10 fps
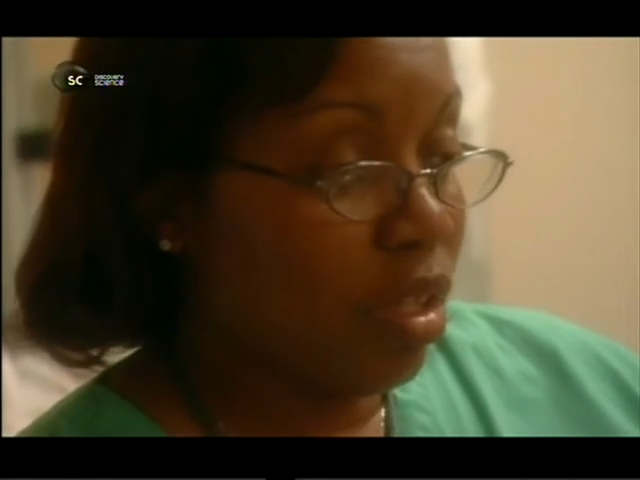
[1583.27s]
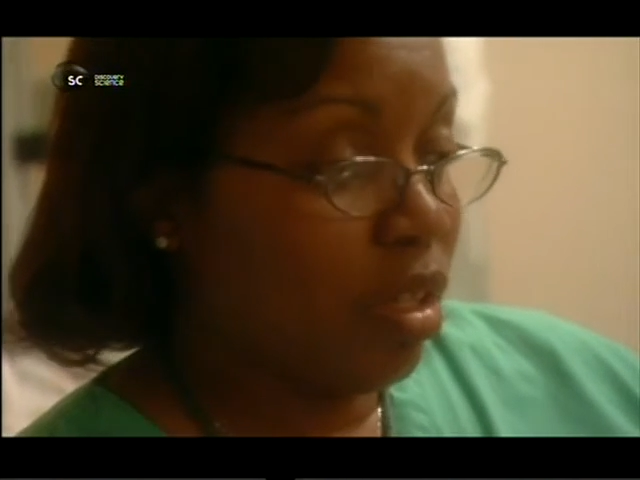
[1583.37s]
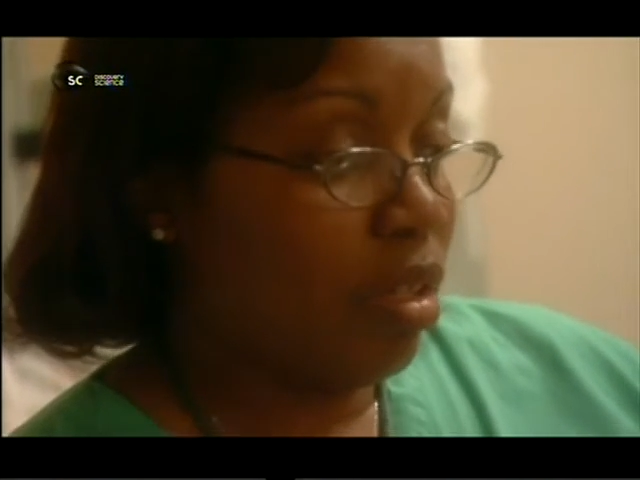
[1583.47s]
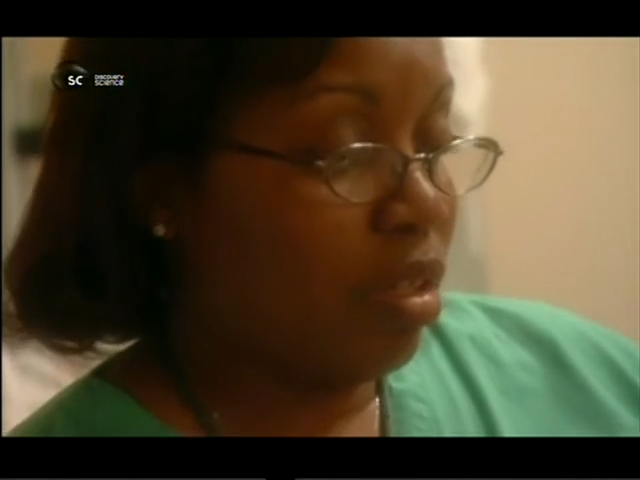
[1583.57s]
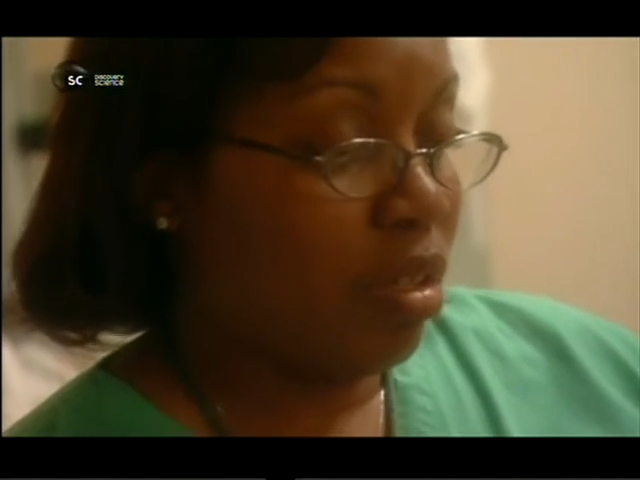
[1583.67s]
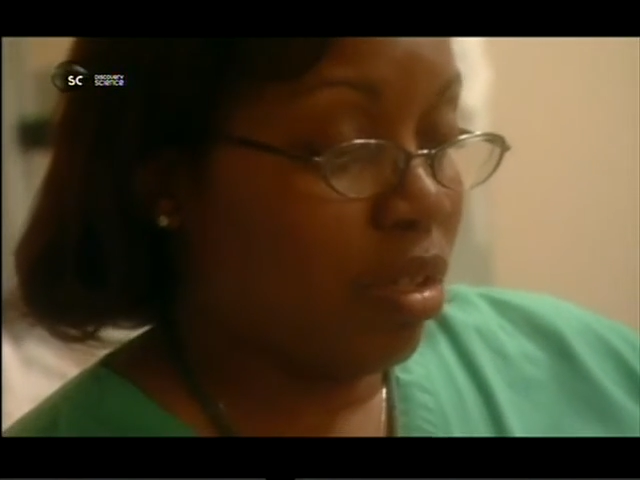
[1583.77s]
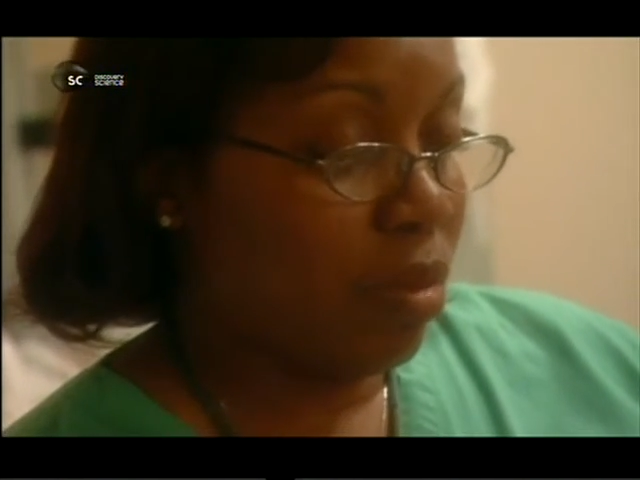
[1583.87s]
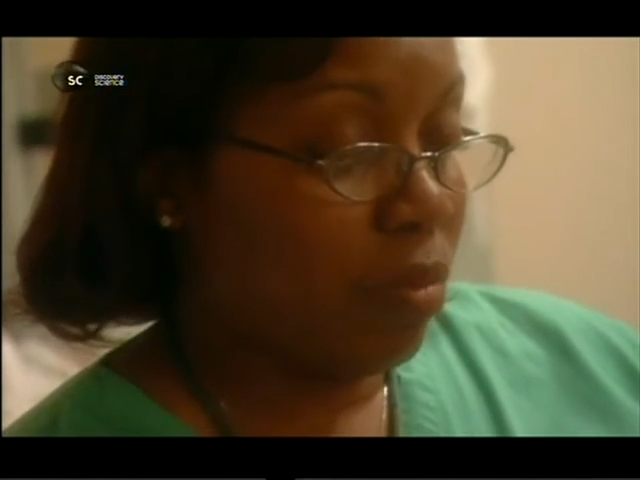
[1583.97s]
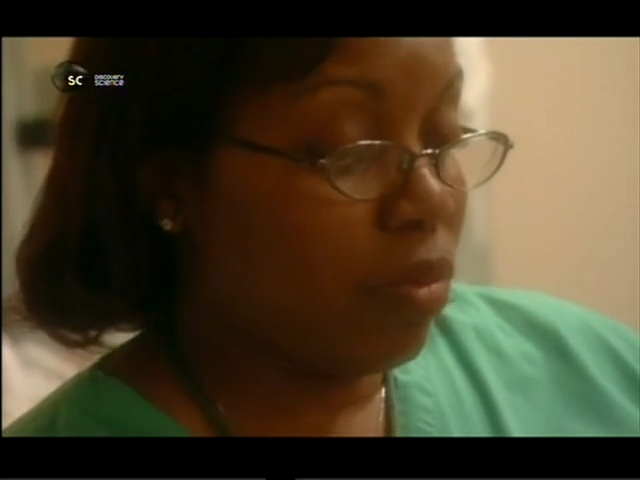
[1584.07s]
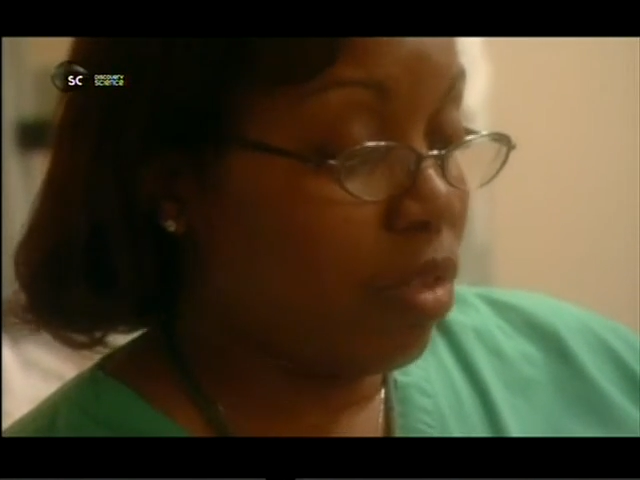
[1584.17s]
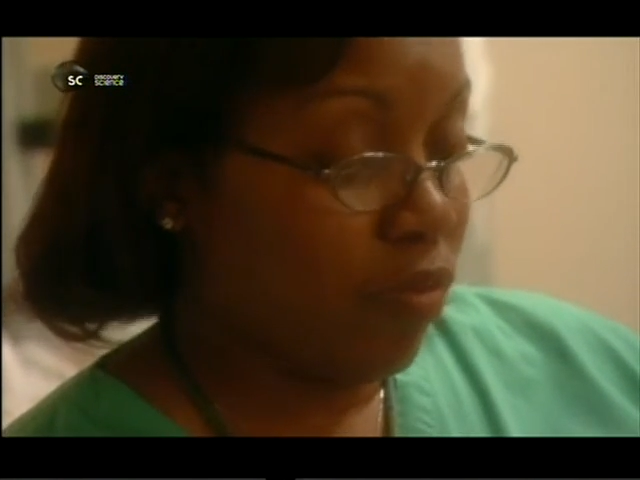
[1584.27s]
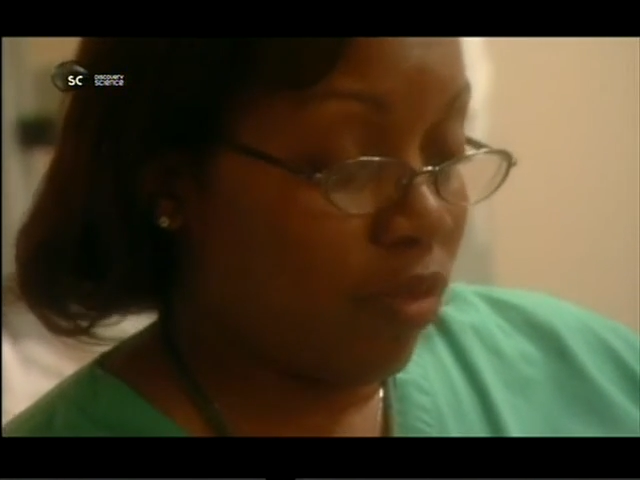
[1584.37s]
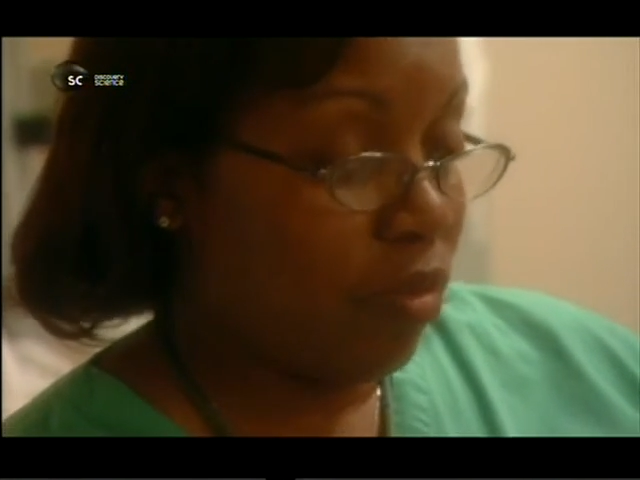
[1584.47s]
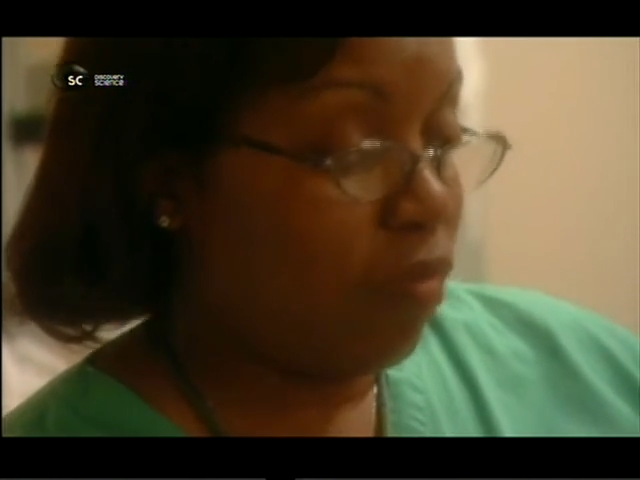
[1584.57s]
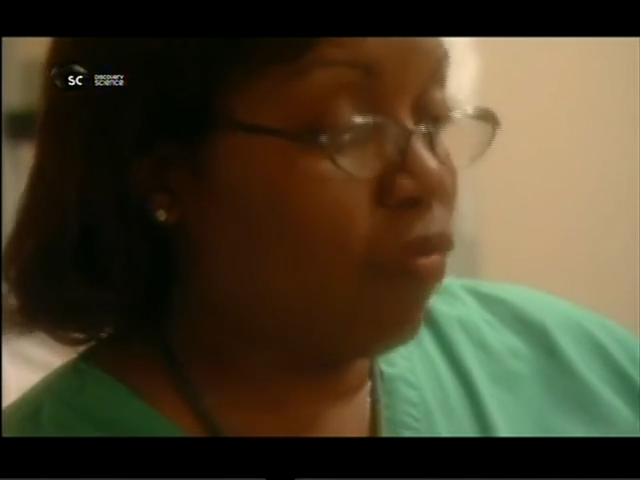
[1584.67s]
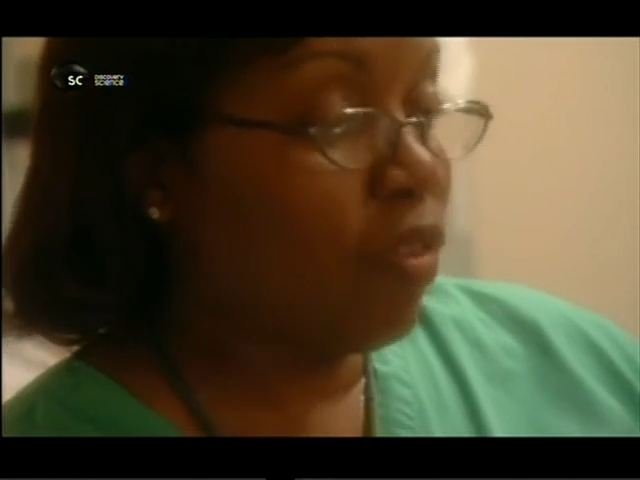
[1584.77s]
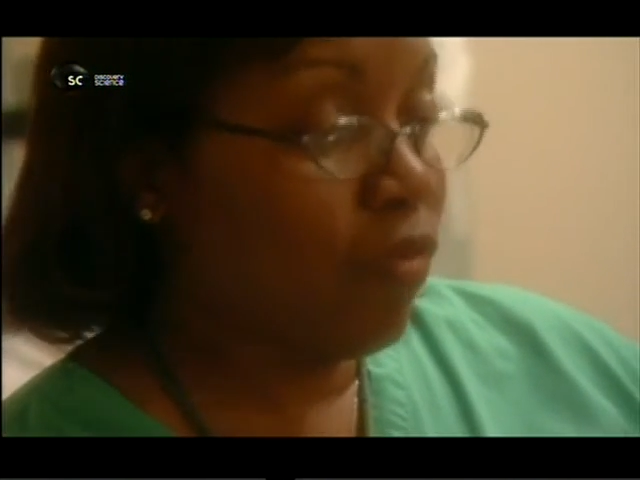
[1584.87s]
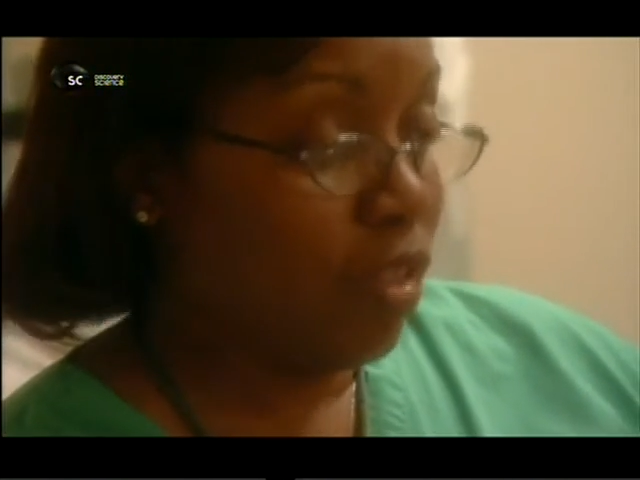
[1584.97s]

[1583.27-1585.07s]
Дадим вам еще 15 минут